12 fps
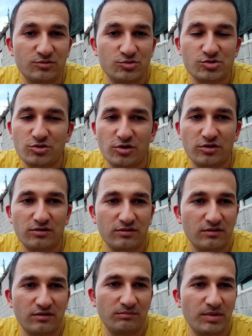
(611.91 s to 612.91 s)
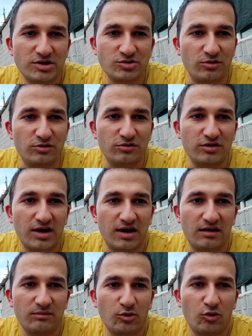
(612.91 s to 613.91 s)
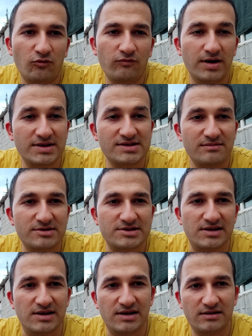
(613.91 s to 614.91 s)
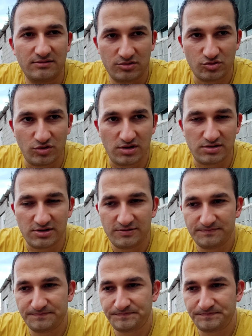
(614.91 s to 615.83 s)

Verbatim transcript: 3, 4, 5 olurdu yani. Bir 10 fazla mesela şu anda.